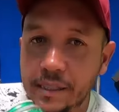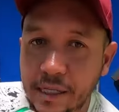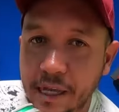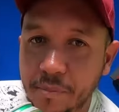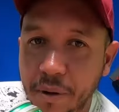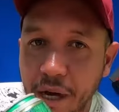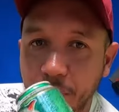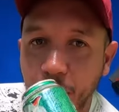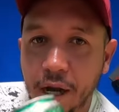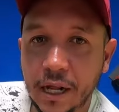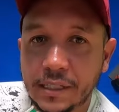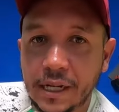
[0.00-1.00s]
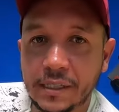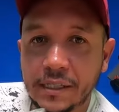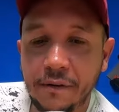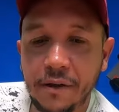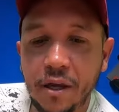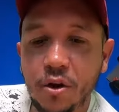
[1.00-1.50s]
Así que para poder hacer
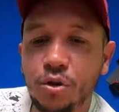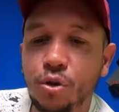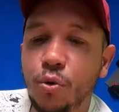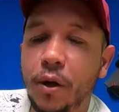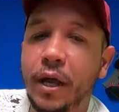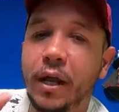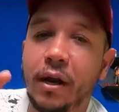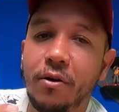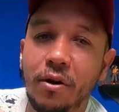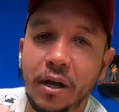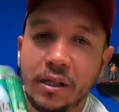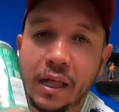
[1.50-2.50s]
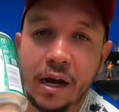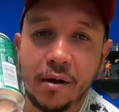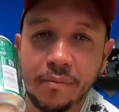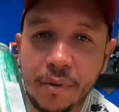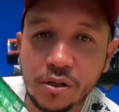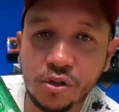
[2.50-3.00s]
este video tuve que
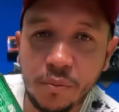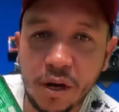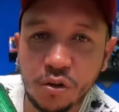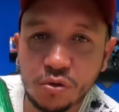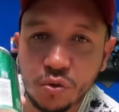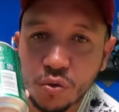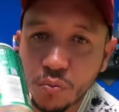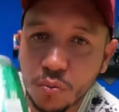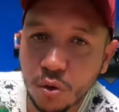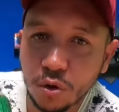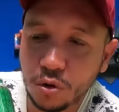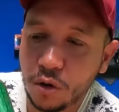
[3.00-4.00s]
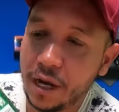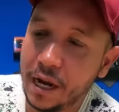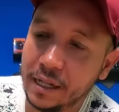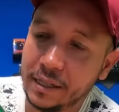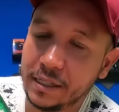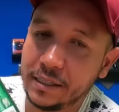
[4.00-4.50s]
recolectar más o menos un bulto de
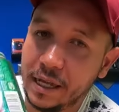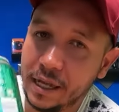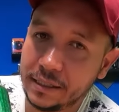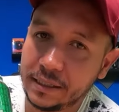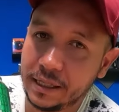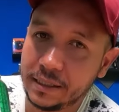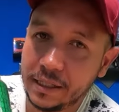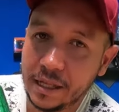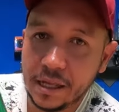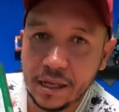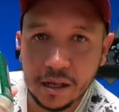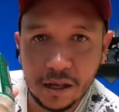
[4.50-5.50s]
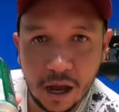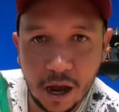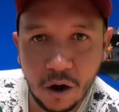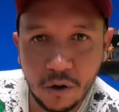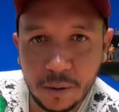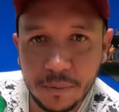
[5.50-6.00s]
latas de estas.
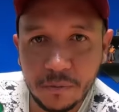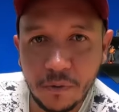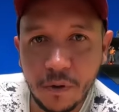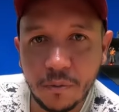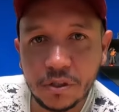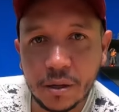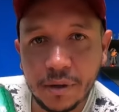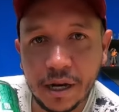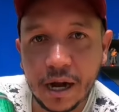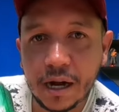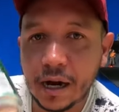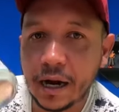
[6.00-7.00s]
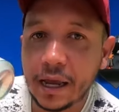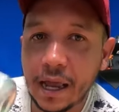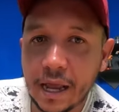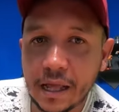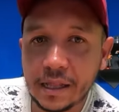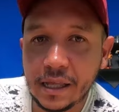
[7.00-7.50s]
Ahora mismo vamos a mirar
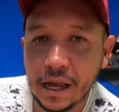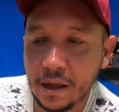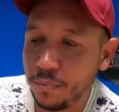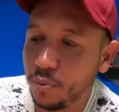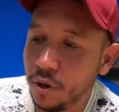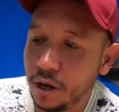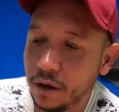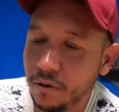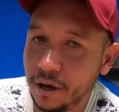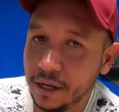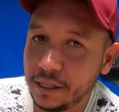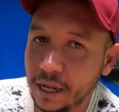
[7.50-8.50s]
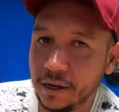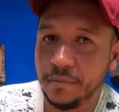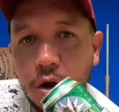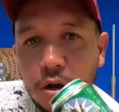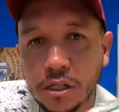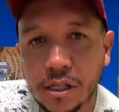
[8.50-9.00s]
qué cantidad pude
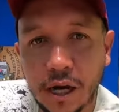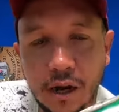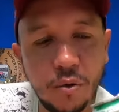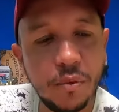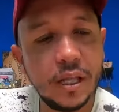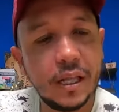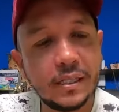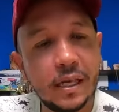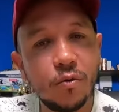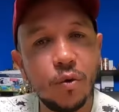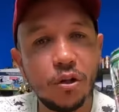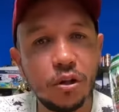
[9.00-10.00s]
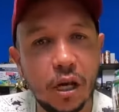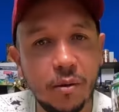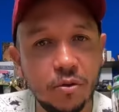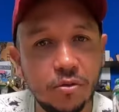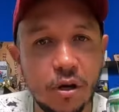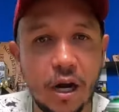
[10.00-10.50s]
recolectar. Lo que se recomienda hacer cuando
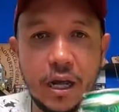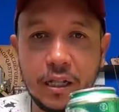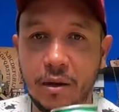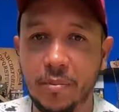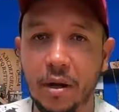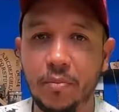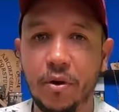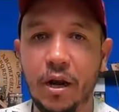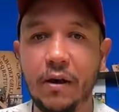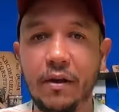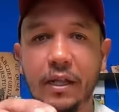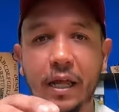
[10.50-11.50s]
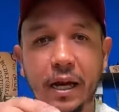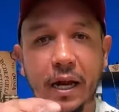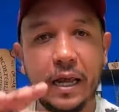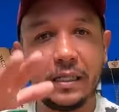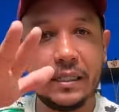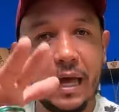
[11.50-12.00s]
tenemos una lata para poderla
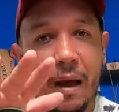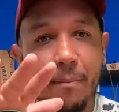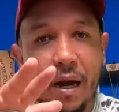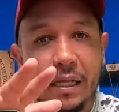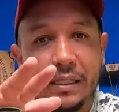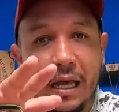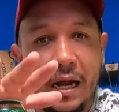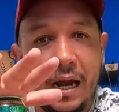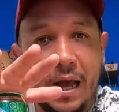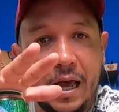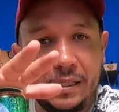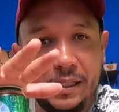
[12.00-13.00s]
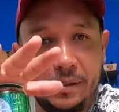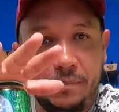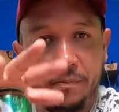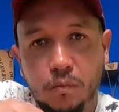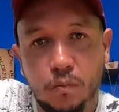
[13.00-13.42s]
vender es aplastarla así.